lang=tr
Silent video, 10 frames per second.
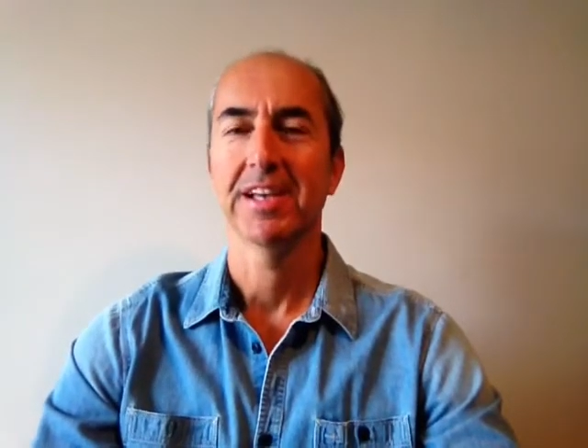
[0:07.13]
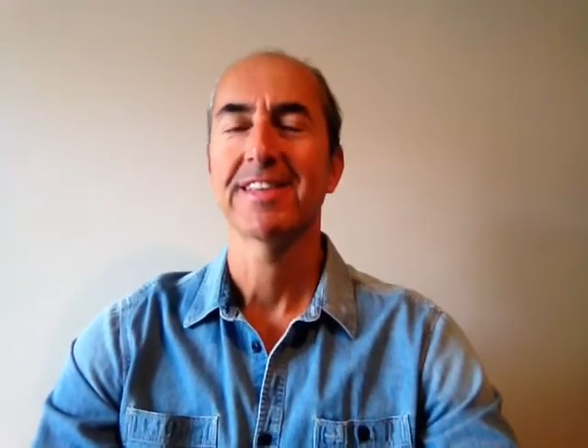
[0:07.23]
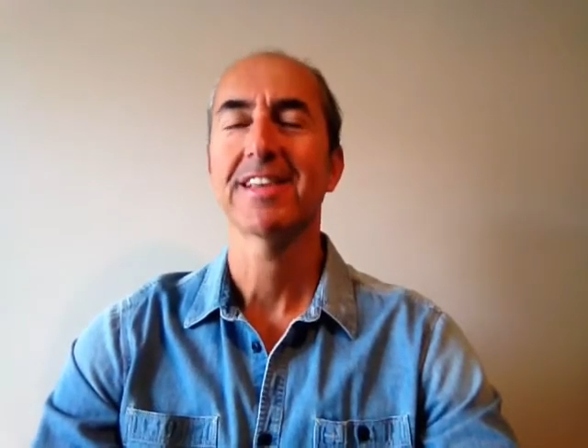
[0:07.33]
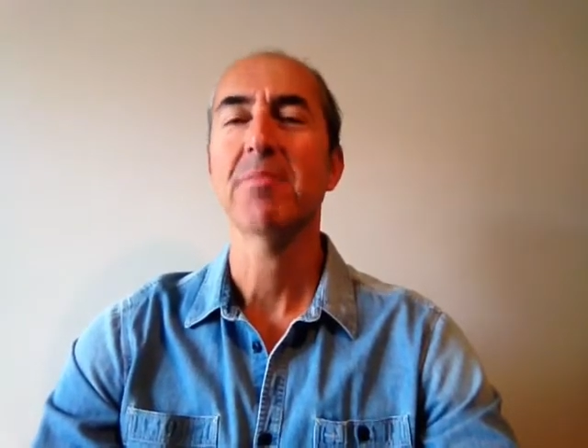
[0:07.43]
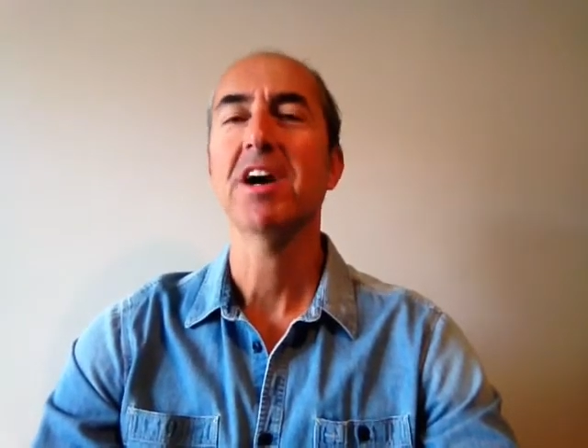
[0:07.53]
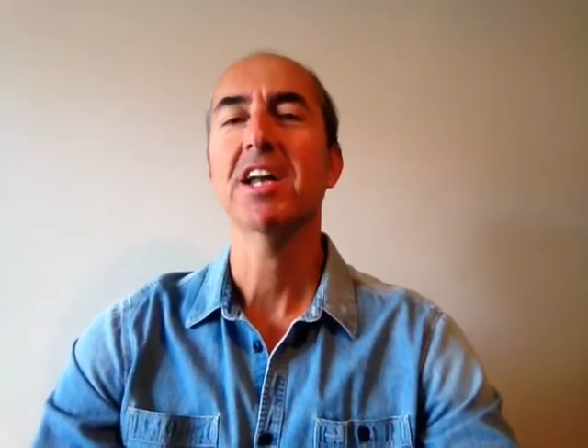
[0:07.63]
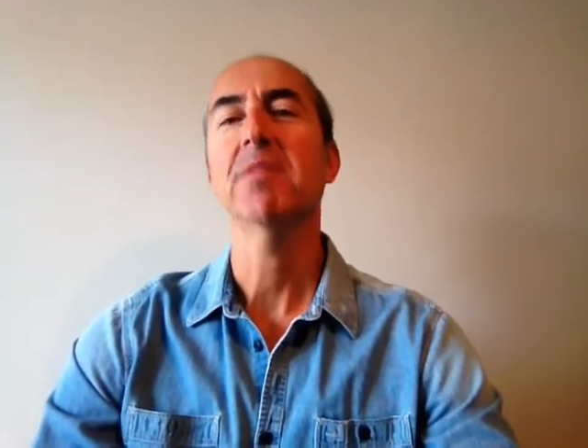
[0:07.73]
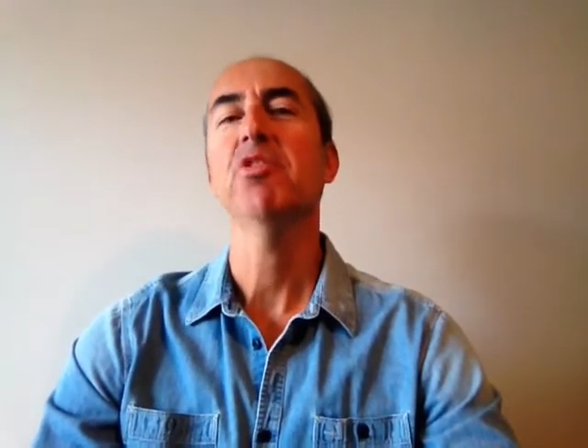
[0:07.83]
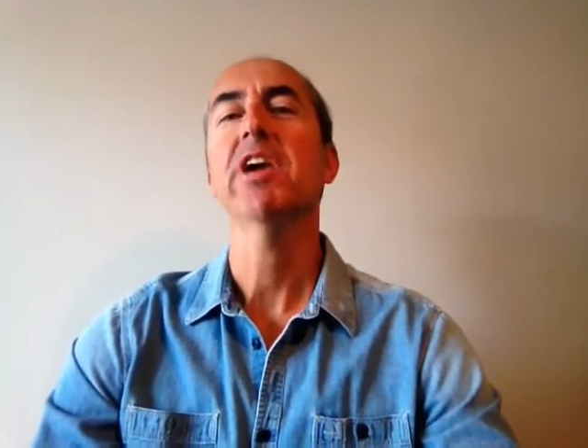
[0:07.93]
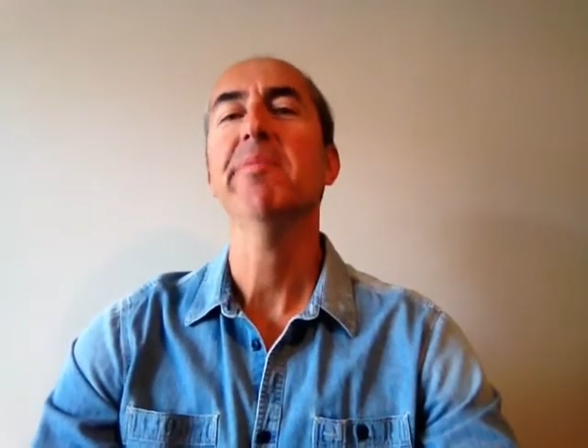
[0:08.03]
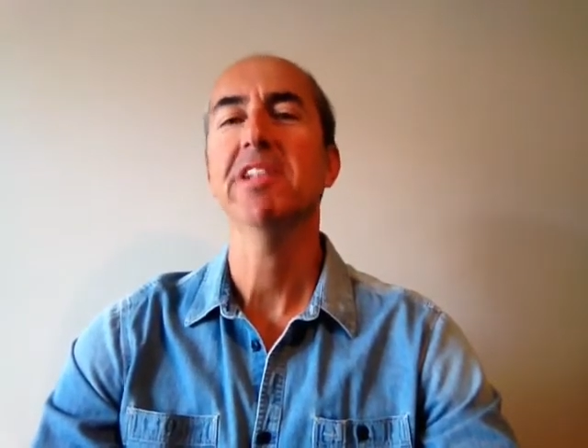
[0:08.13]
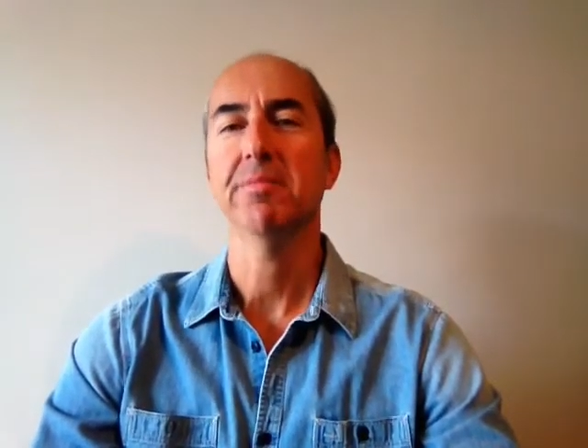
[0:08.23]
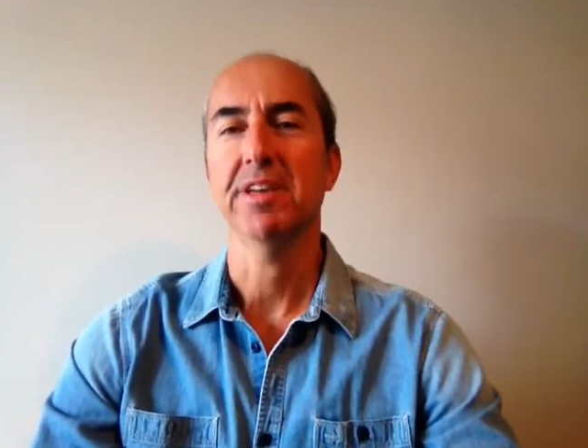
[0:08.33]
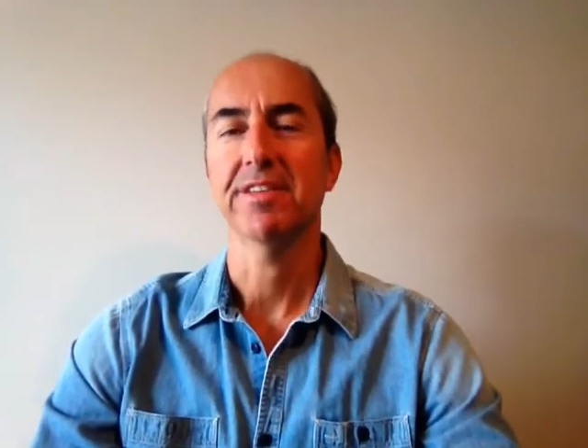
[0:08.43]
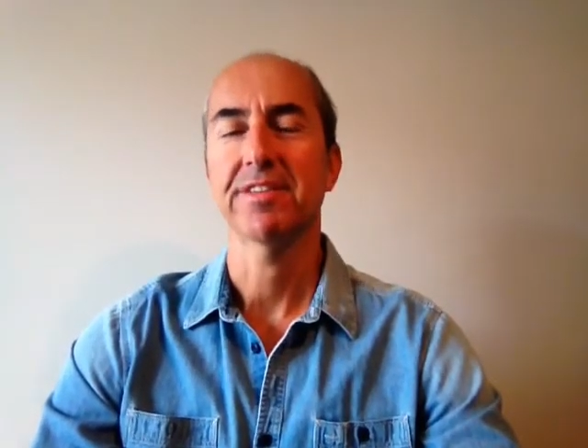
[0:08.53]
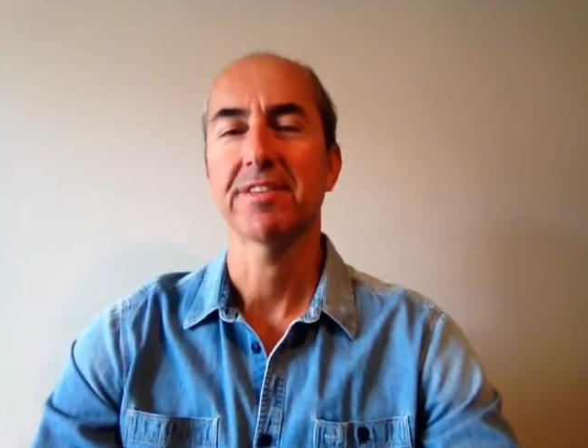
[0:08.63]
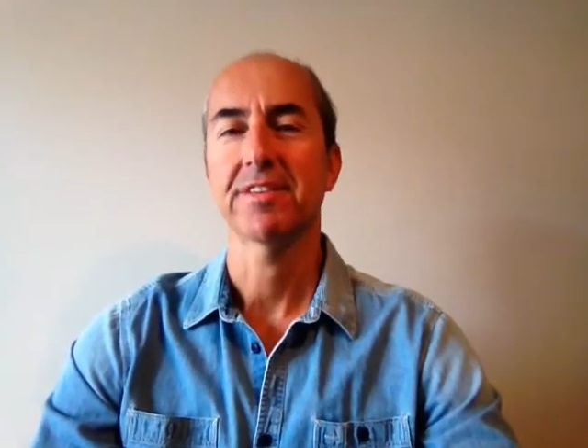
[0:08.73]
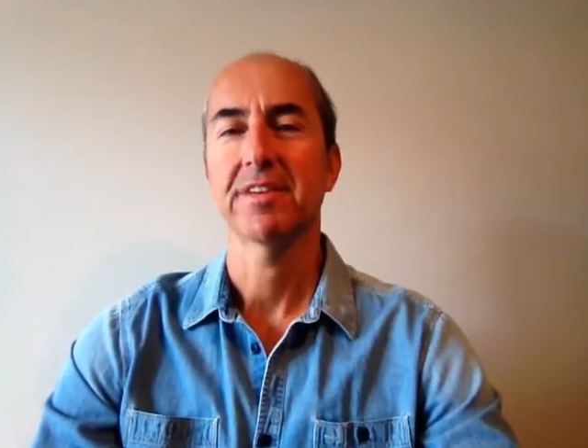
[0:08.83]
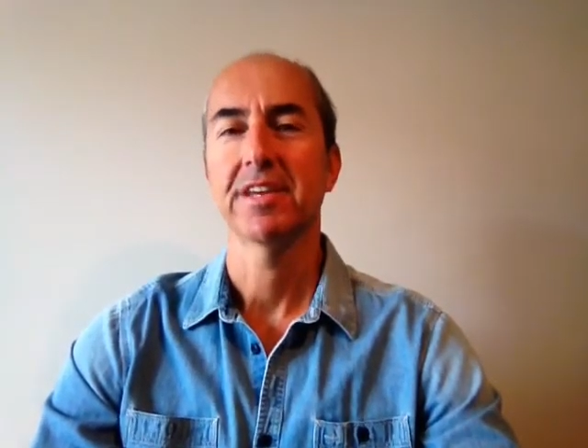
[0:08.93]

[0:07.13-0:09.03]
Zamanı bükebilir miyiz?